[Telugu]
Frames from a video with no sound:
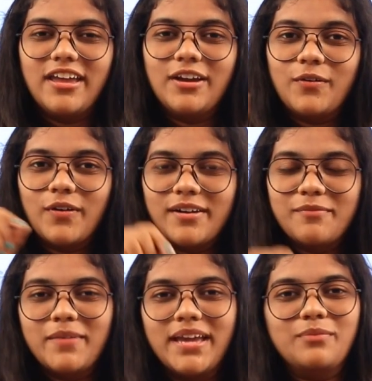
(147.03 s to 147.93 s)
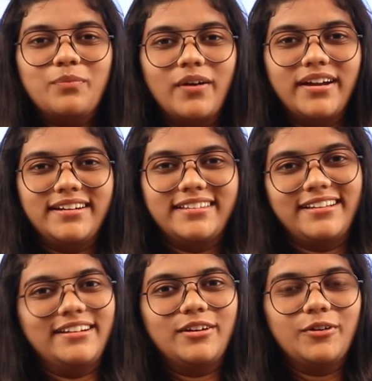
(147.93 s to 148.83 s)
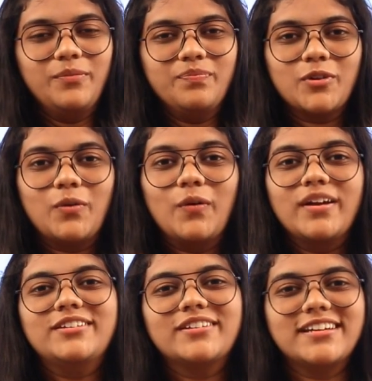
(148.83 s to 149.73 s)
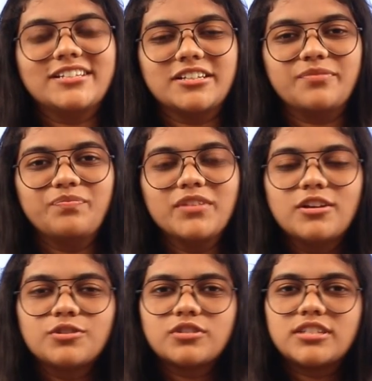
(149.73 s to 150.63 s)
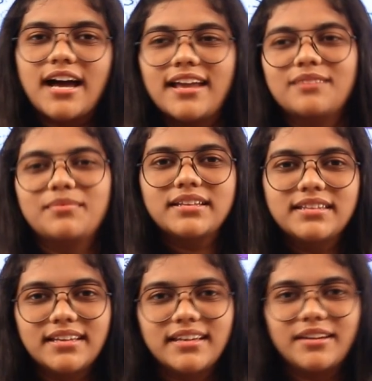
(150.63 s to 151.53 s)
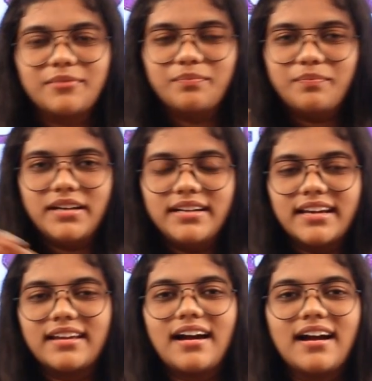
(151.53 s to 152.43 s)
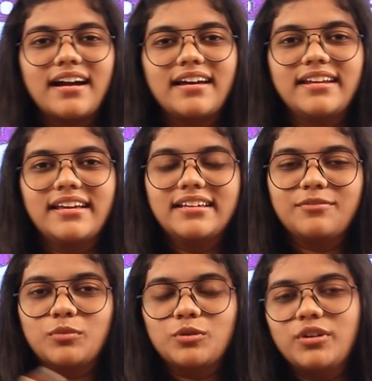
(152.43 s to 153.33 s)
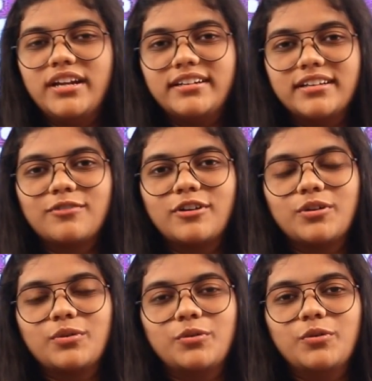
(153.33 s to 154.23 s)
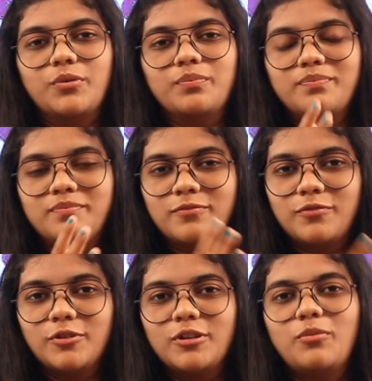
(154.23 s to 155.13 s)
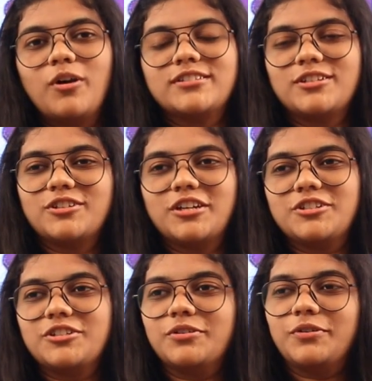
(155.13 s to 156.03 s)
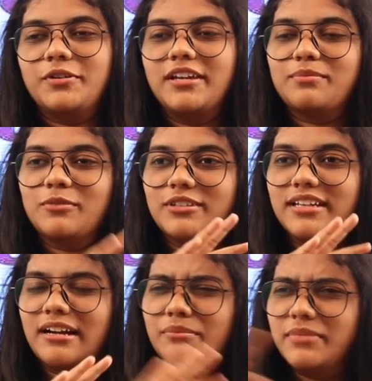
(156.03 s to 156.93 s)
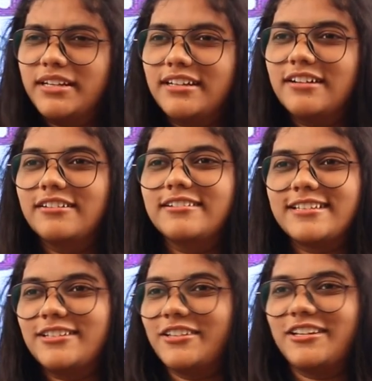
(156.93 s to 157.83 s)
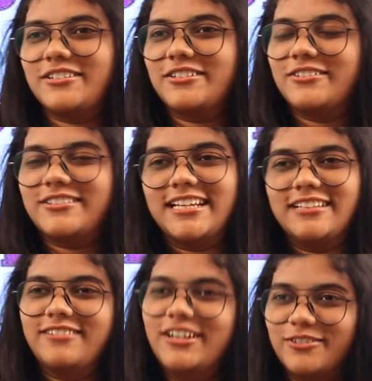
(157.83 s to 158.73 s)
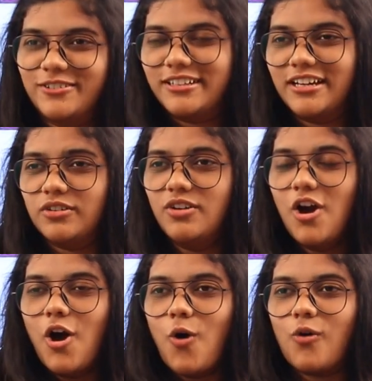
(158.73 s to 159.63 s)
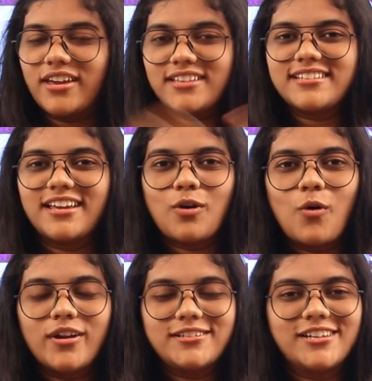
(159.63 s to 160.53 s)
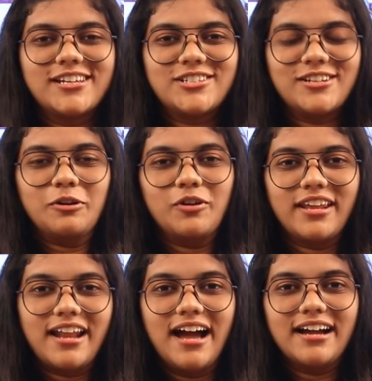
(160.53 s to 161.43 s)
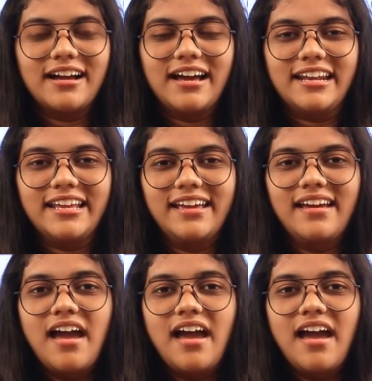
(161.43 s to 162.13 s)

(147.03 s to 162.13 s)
ఇంకొక మెయిన్ పాయింట్ దీంట్లో కో ఎడ్యుకేషన్ సో చాలామంది బీటెక్ రాగానే ముందు ఇంటర్ వరకు ఫుల్ బాయ్స్ ఎడ్యుకేషనో లేకపోతే కంప్లీట్గా గర్ల్స్ ఎడ్యుకేషన్ చదివినట్టు ఉంటారు ఒకేసారి కో ఎడ్యుకేషన్లోకి రాగానే